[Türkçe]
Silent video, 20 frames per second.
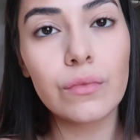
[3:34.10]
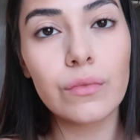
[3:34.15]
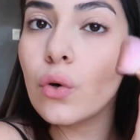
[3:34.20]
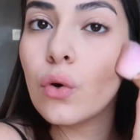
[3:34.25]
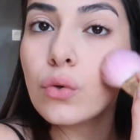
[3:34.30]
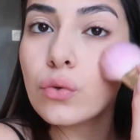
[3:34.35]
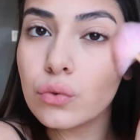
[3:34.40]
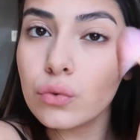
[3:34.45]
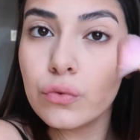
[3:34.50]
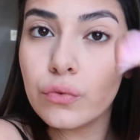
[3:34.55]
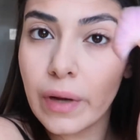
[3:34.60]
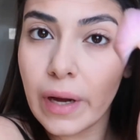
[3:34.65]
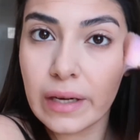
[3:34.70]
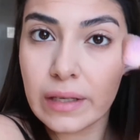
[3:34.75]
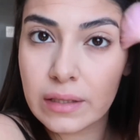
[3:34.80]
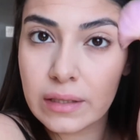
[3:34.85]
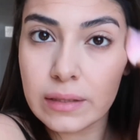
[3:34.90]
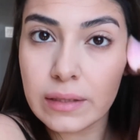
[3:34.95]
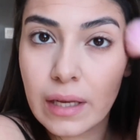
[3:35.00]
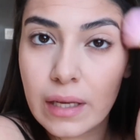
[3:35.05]
Yoğunluğu
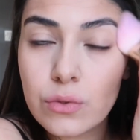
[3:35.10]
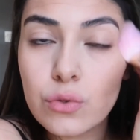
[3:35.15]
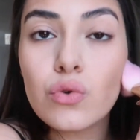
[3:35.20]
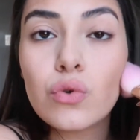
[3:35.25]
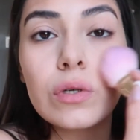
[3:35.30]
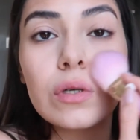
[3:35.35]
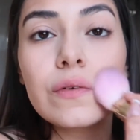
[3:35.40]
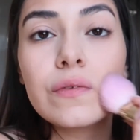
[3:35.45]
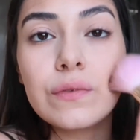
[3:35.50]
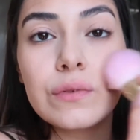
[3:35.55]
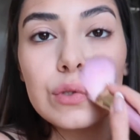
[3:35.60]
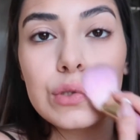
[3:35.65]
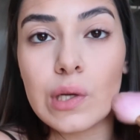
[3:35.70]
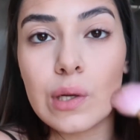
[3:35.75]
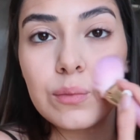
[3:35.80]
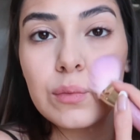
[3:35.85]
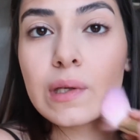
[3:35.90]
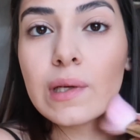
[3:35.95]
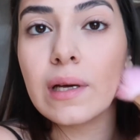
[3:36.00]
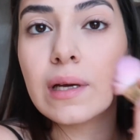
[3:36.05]
verdikten sonra
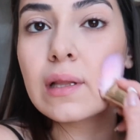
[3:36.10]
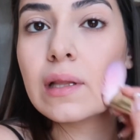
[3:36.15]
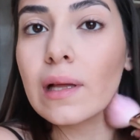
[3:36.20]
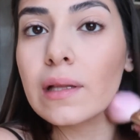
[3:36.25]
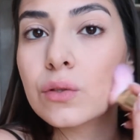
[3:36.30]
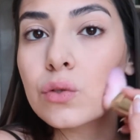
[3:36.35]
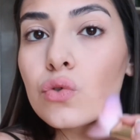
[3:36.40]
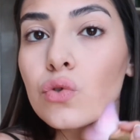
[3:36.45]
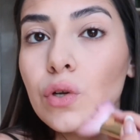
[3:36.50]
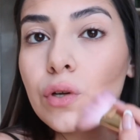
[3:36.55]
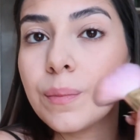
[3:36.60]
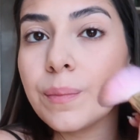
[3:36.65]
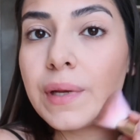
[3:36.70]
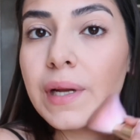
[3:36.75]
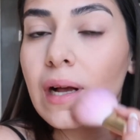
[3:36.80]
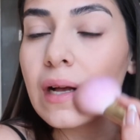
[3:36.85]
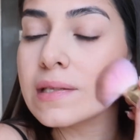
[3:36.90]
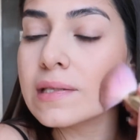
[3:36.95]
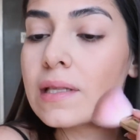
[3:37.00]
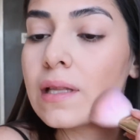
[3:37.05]
fırçamda kalanla şöyle
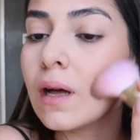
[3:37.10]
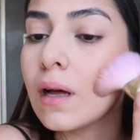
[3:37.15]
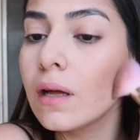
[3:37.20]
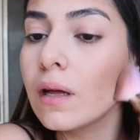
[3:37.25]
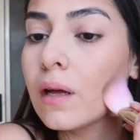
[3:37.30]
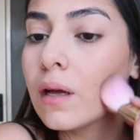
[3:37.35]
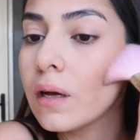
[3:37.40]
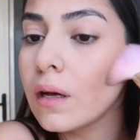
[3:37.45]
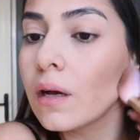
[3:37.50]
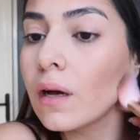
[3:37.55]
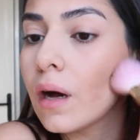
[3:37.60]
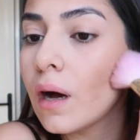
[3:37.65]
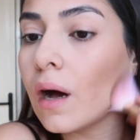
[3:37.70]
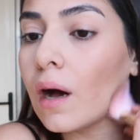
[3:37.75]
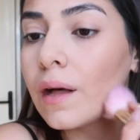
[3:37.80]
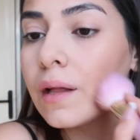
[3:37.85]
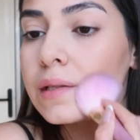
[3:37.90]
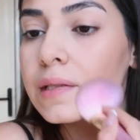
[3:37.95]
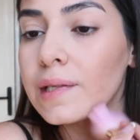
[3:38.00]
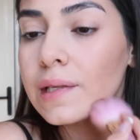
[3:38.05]
biraz da
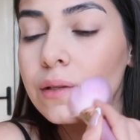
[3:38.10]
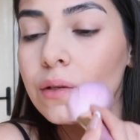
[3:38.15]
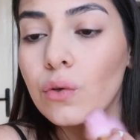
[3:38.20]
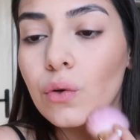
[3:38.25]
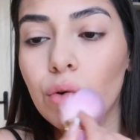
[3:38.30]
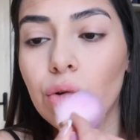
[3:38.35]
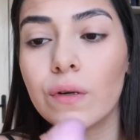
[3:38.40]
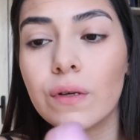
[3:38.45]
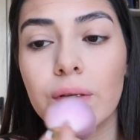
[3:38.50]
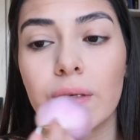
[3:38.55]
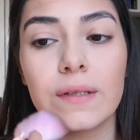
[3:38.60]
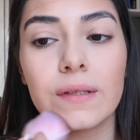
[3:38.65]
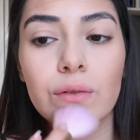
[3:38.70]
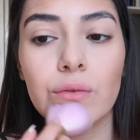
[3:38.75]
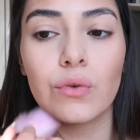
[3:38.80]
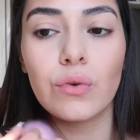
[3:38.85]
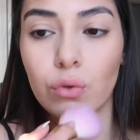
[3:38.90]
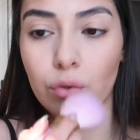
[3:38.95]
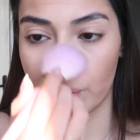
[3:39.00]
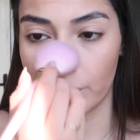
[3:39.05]
alta doğru
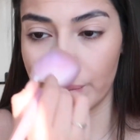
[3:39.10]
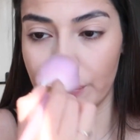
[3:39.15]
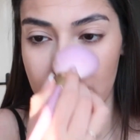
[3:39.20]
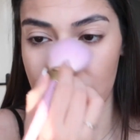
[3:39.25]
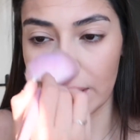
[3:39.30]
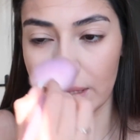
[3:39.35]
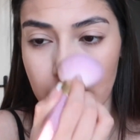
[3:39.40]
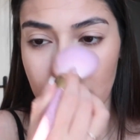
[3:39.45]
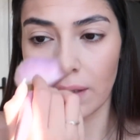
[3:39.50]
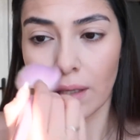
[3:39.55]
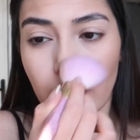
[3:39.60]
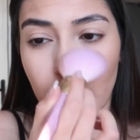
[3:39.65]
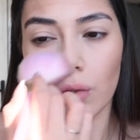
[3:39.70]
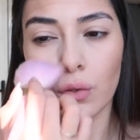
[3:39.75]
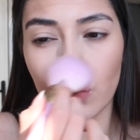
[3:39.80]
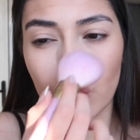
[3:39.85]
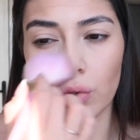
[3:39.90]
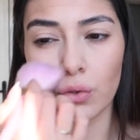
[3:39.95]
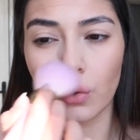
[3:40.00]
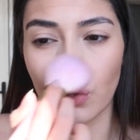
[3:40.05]
iniyorum bir tık daha
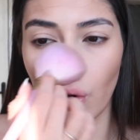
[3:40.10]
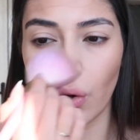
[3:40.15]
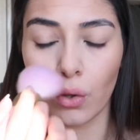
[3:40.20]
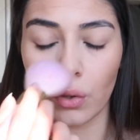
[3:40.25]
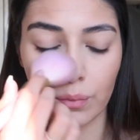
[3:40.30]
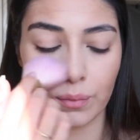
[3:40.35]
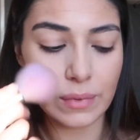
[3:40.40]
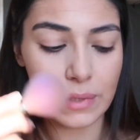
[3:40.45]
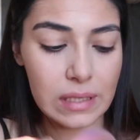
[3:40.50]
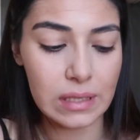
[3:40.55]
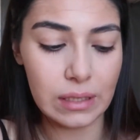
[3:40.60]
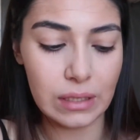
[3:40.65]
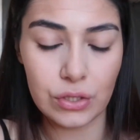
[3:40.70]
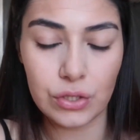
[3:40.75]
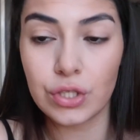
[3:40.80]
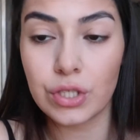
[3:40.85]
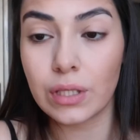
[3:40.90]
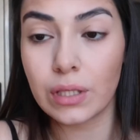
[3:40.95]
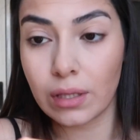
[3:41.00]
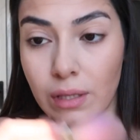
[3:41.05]
koyu olması
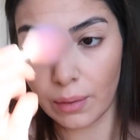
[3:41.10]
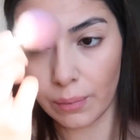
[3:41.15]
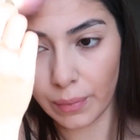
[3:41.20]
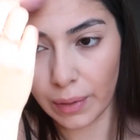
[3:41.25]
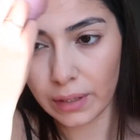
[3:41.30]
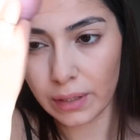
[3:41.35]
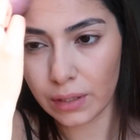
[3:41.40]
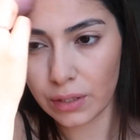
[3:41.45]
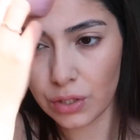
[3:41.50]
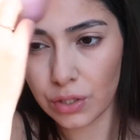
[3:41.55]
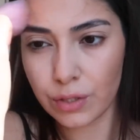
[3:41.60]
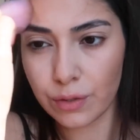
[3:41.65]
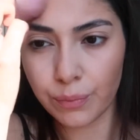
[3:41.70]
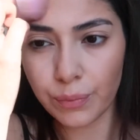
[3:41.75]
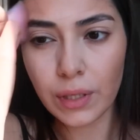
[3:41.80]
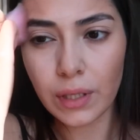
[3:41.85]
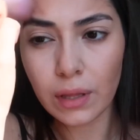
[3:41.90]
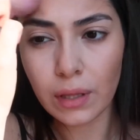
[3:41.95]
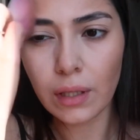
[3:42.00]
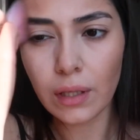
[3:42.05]
için yine
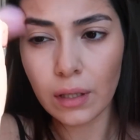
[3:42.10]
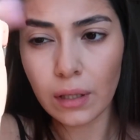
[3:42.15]
makyajımın.